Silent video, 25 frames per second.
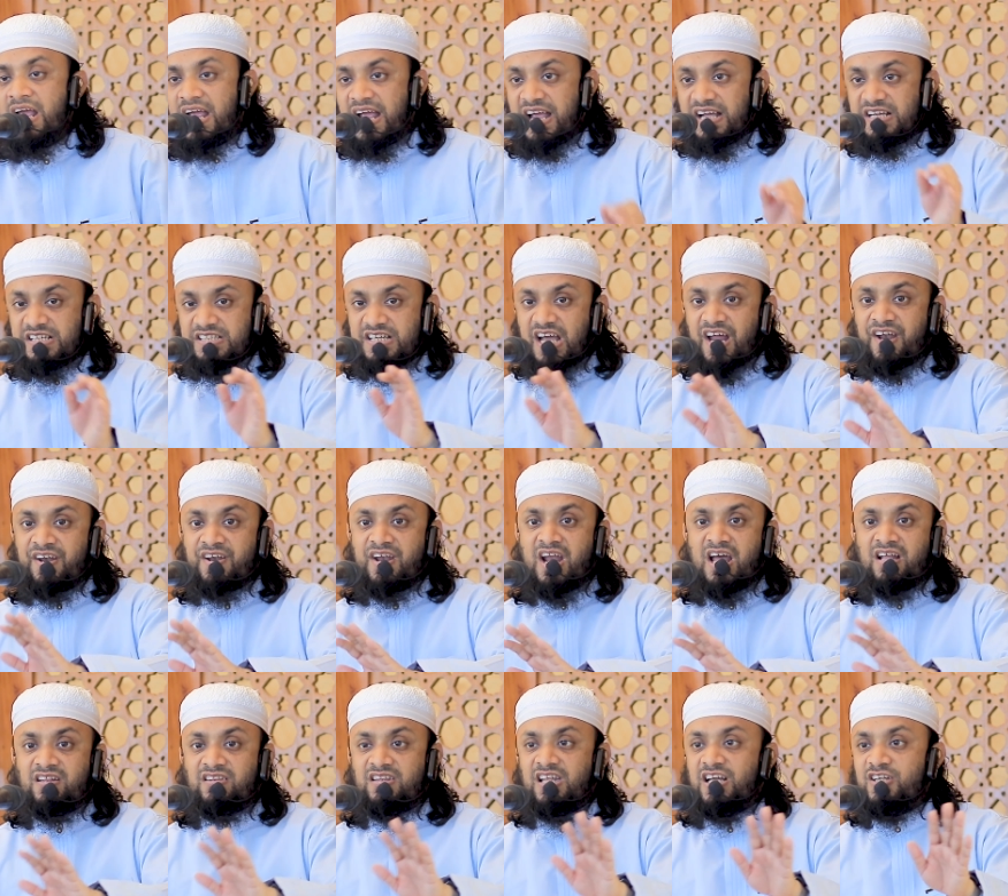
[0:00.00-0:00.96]
এই
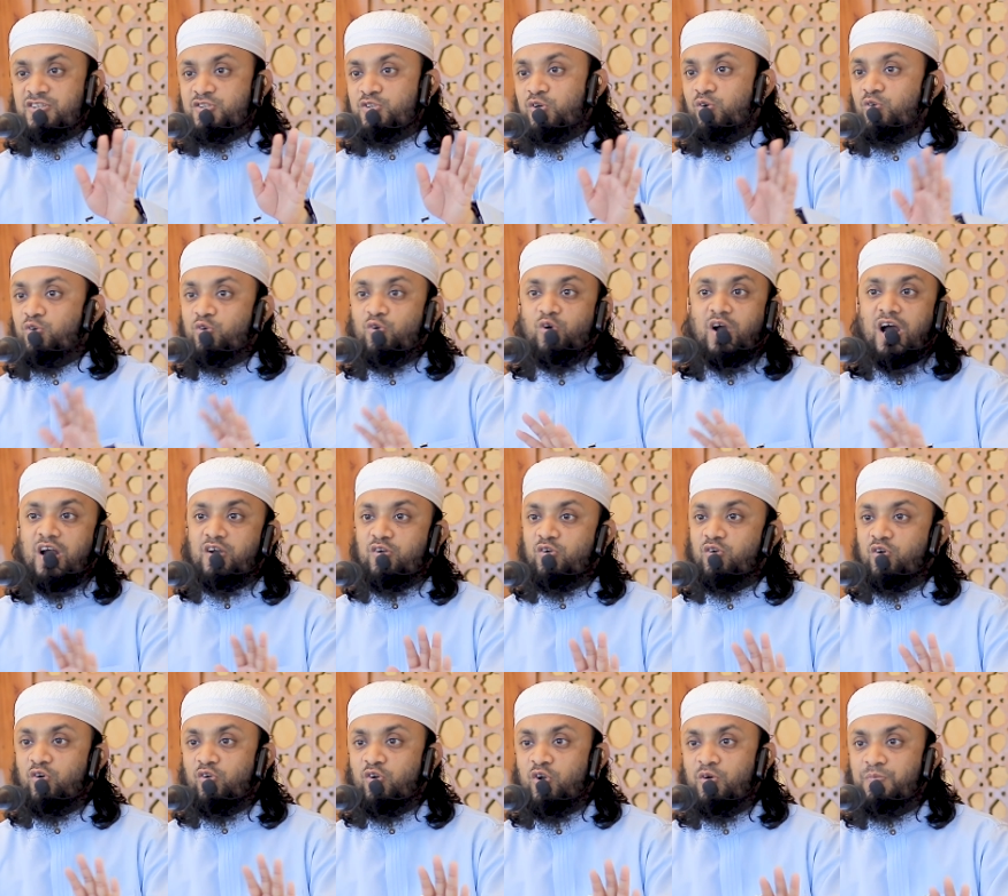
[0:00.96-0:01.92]
জান্নাতটা ছোটোখাটো
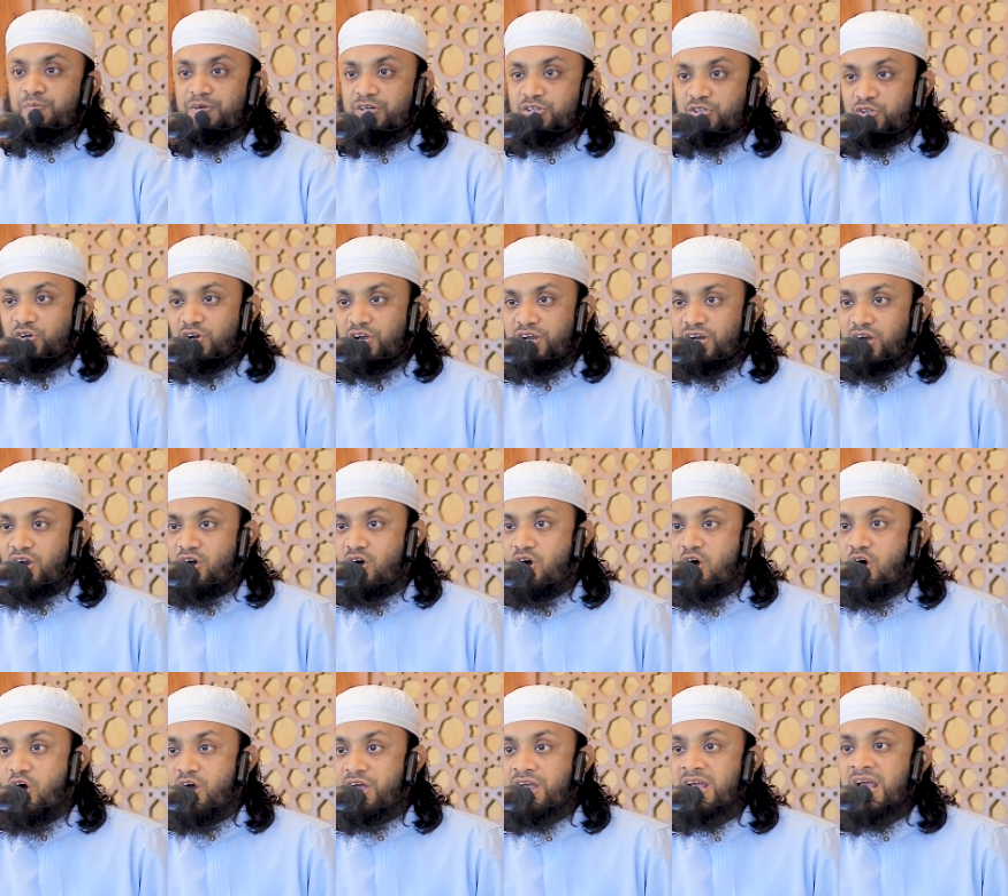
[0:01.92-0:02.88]
কোনো বিষয়
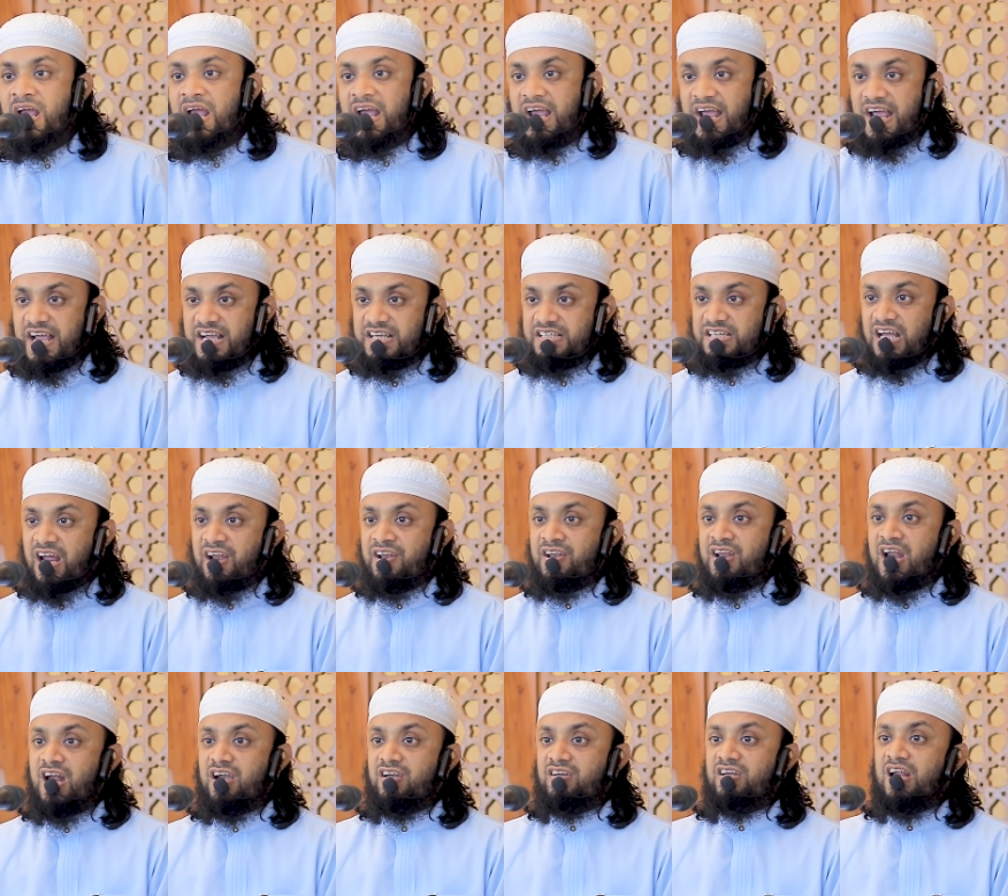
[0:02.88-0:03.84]
নয় এই
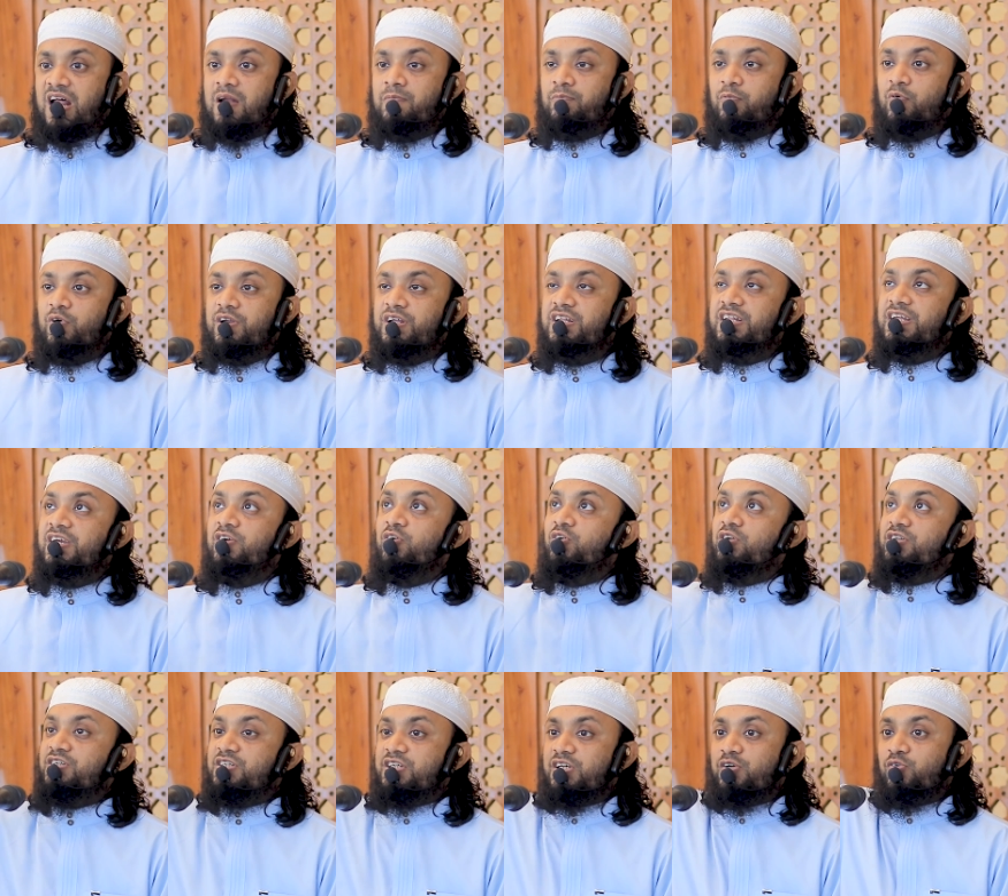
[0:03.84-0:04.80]
জান্নাতটার পরিধি
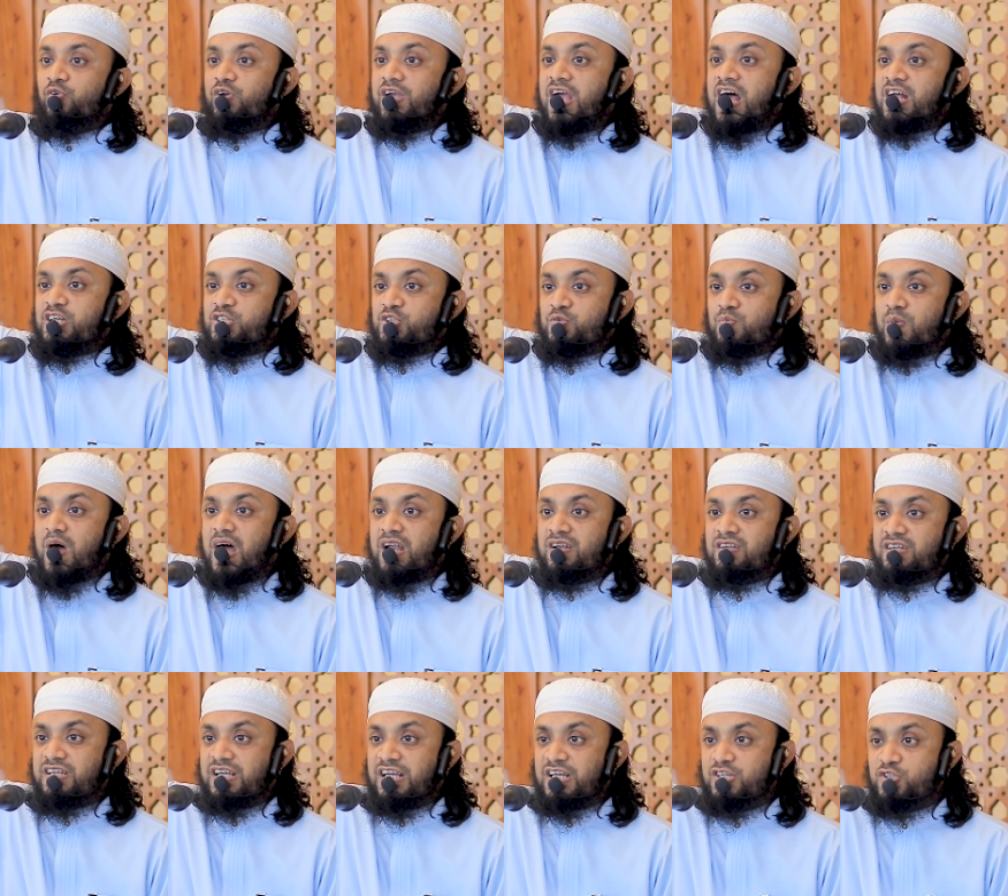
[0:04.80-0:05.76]
হচ্ছে ওই আসমান
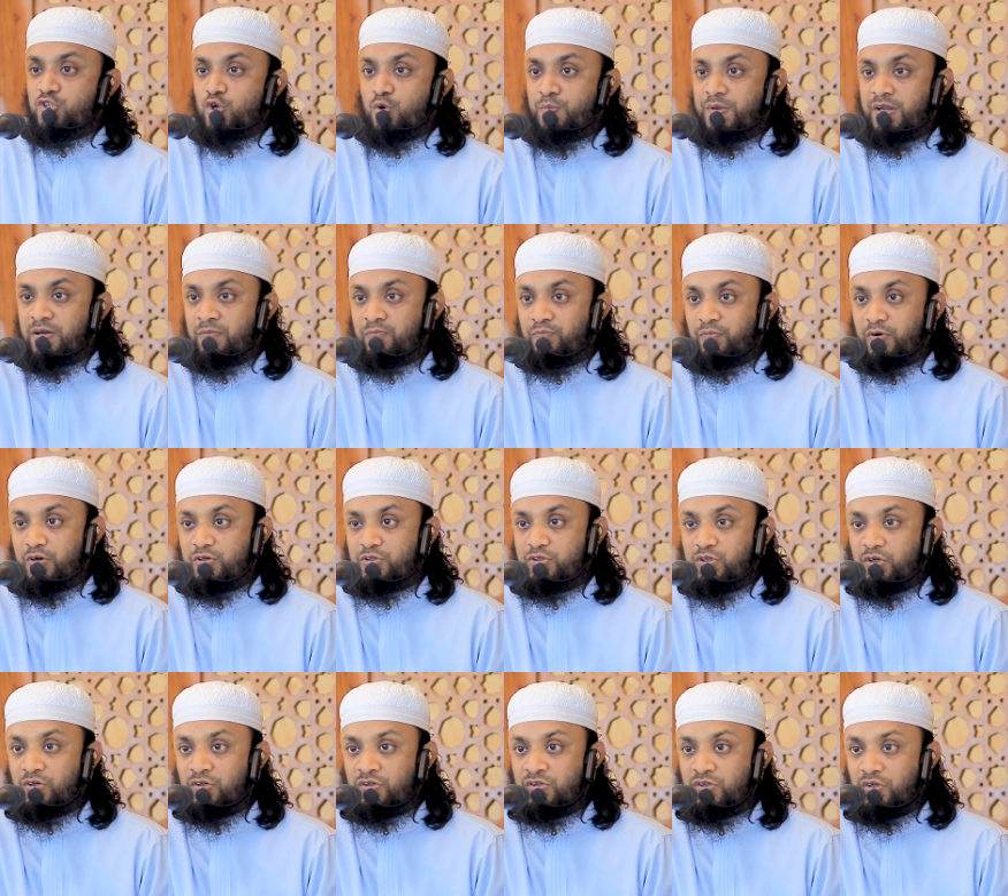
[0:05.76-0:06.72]
থেকে জমিন
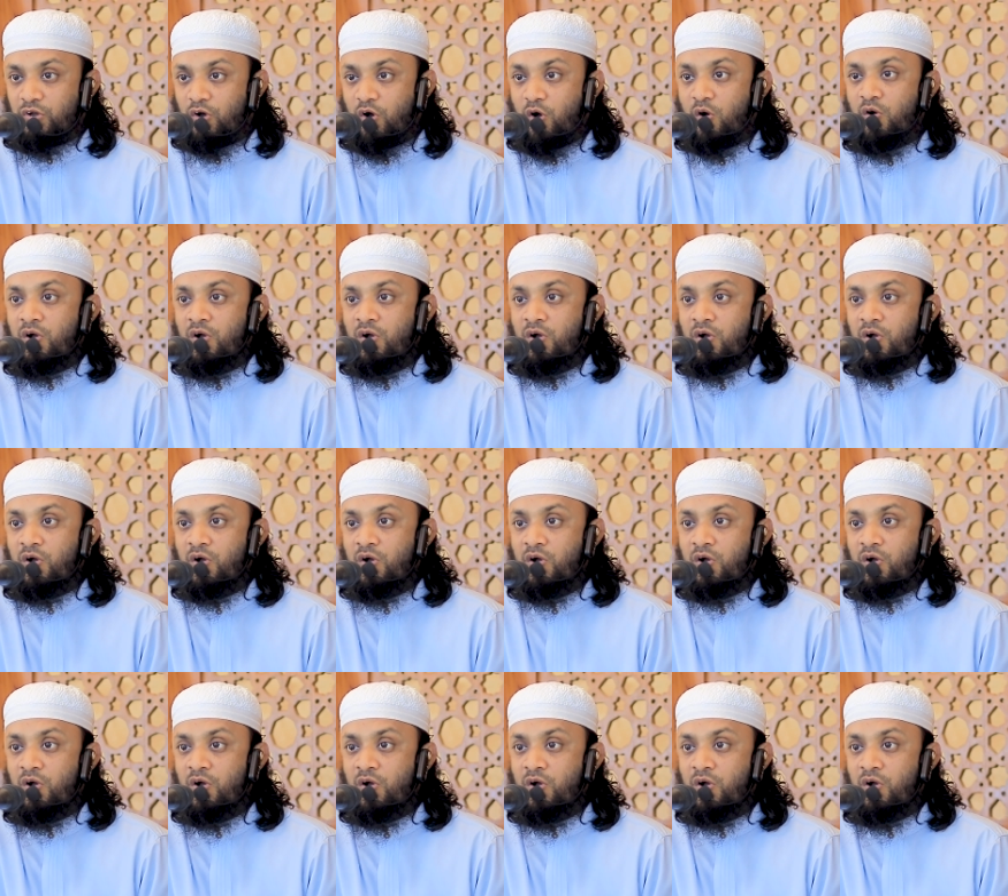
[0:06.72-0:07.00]
পর্যন্ত